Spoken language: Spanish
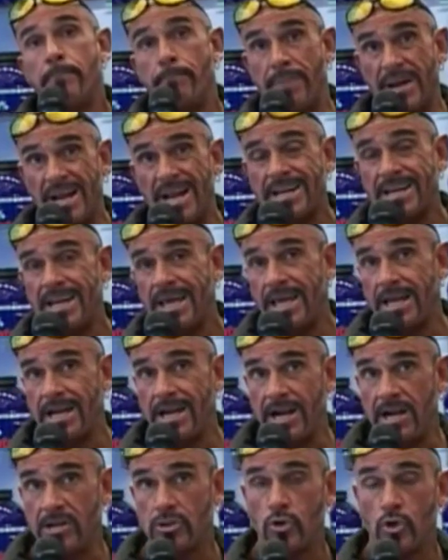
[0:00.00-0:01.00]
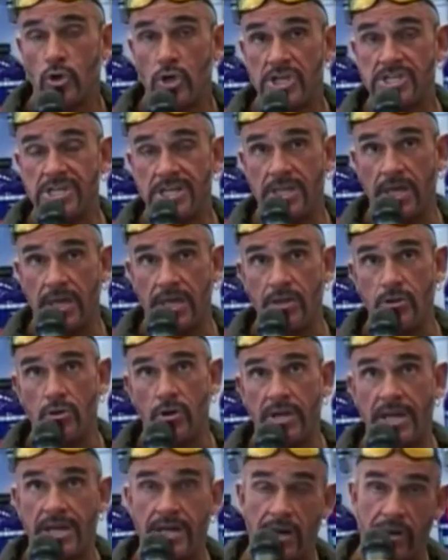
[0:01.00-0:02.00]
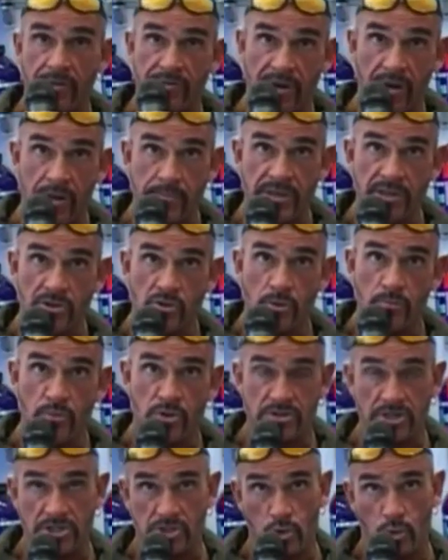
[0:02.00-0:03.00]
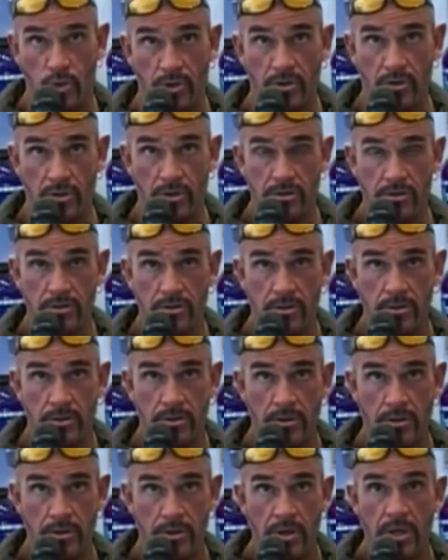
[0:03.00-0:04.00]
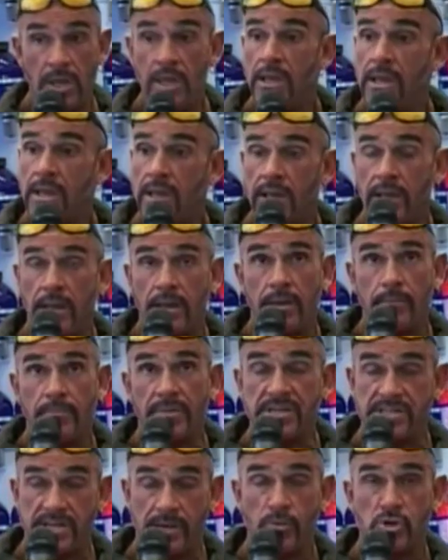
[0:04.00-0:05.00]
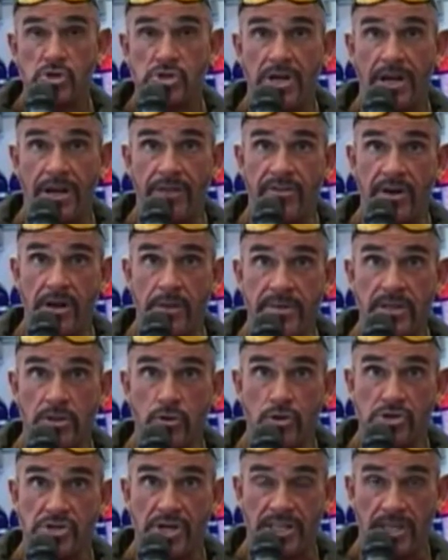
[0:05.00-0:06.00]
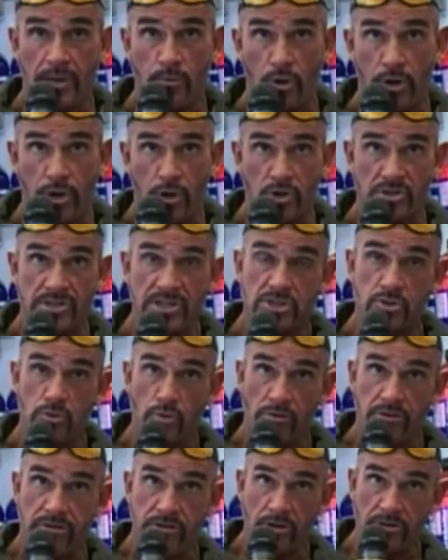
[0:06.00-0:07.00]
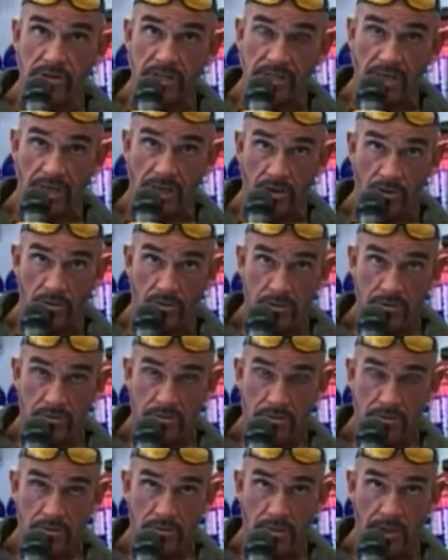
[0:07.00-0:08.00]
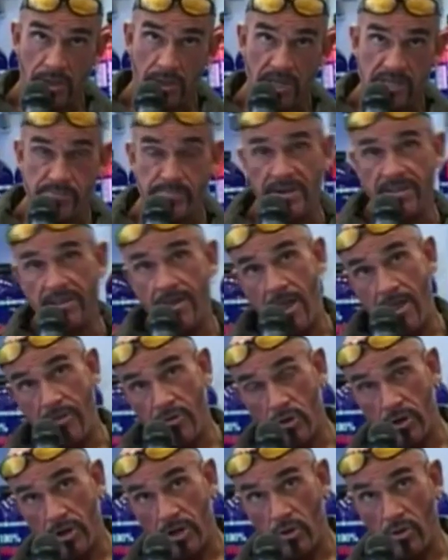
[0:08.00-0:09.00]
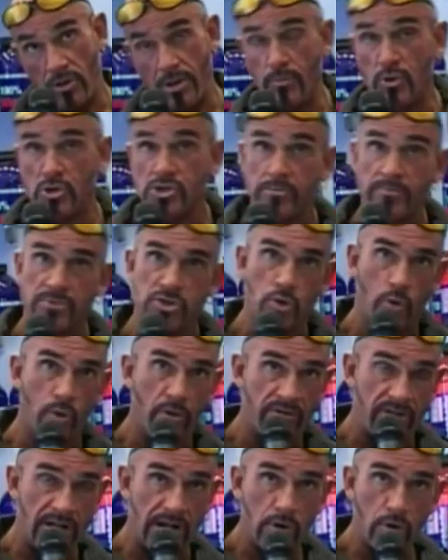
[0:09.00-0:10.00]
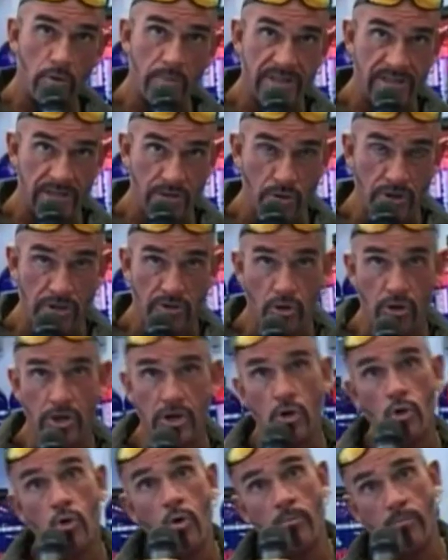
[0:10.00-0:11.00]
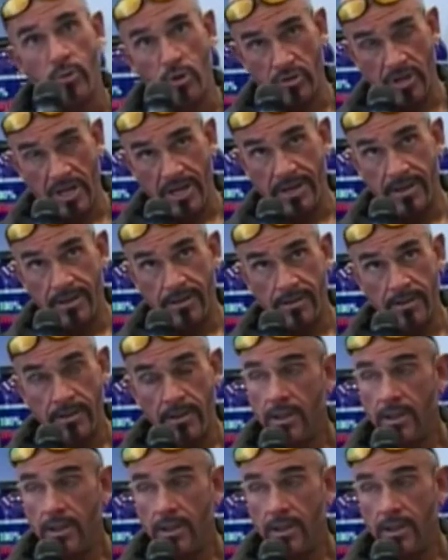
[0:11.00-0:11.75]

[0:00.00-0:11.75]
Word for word: para regenerar todo ese tejido que en el entrenamiento hemos destruido. Pensemos que el entrenamiento es catabólico, es destrucción de tejido, ¿eh? es pérdida de nitrógeno. Debemos solucionarlo metiendo nitrógeno con proteína.